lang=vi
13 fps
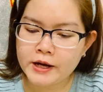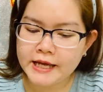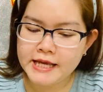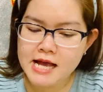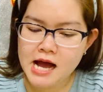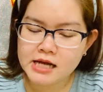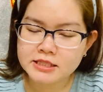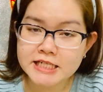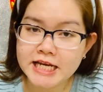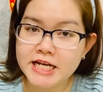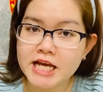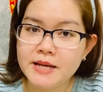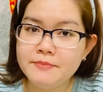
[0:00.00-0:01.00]
cái địa
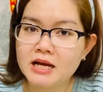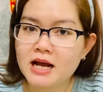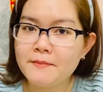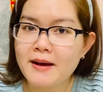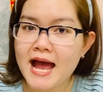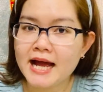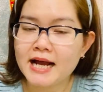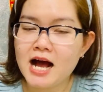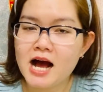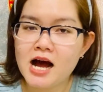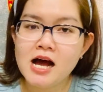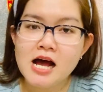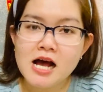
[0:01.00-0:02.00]
điểm để các bạn
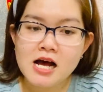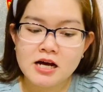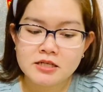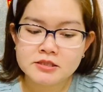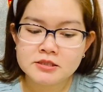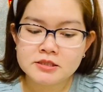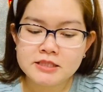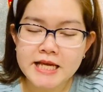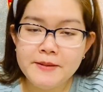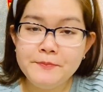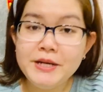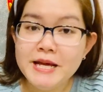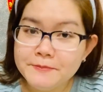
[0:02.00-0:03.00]

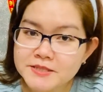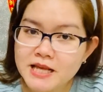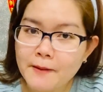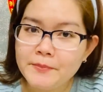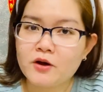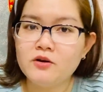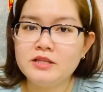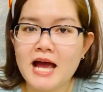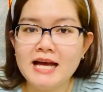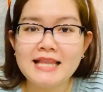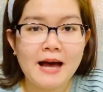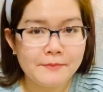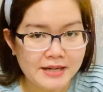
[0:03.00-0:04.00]
dim sum để có thể
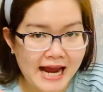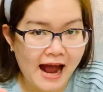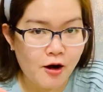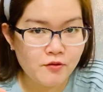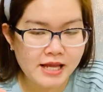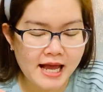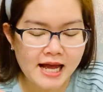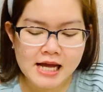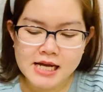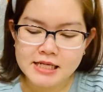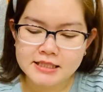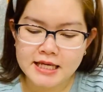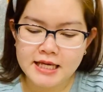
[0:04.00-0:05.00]
tham khảo nha.
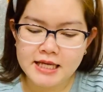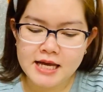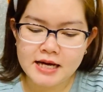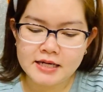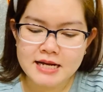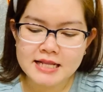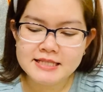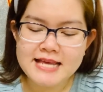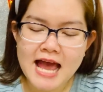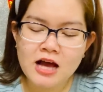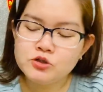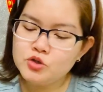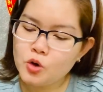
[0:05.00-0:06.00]
Thì đánh
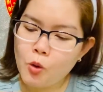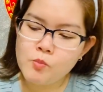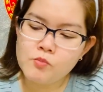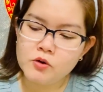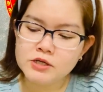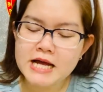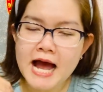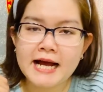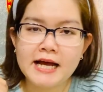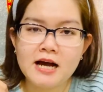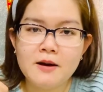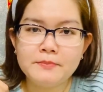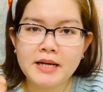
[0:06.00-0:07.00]
giá chung buổi ăn
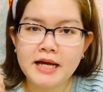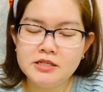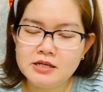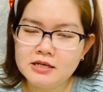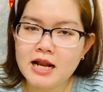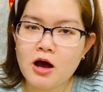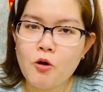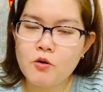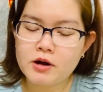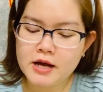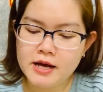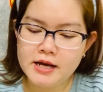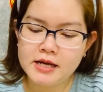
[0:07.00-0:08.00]
ngày hôm nay rất là
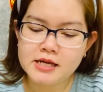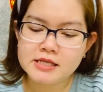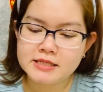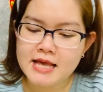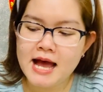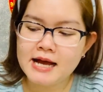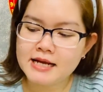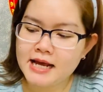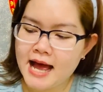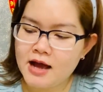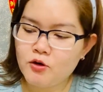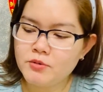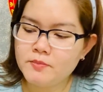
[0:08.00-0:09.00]
ok, giá
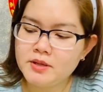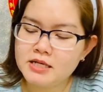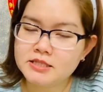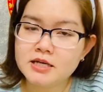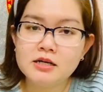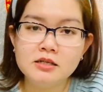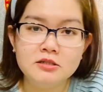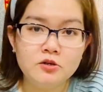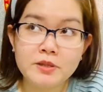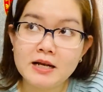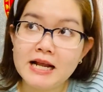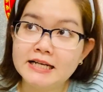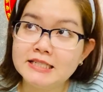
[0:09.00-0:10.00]
cả cũng như là chất lượng,
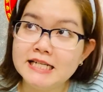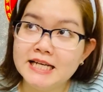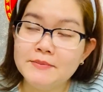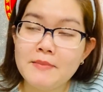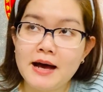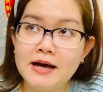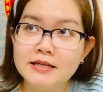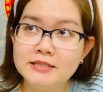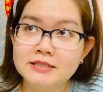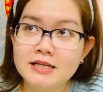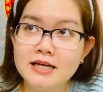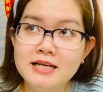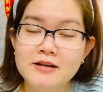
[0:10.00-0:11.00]
như là địa bàn,
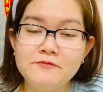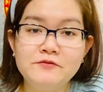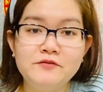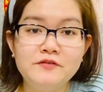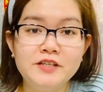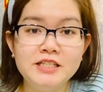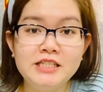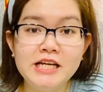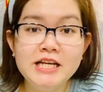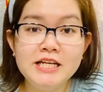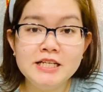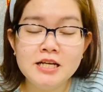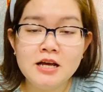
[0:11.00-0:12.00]
cái vị
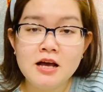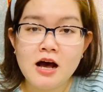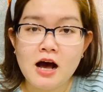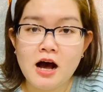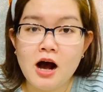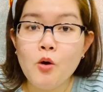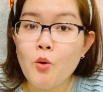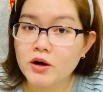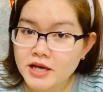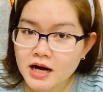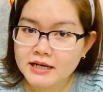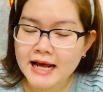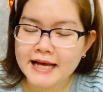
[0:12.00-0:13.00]
trí ở quận
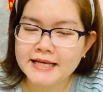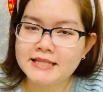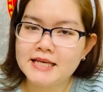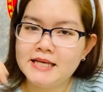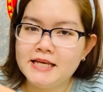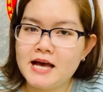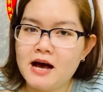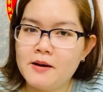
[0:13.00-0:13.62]
nhất này thì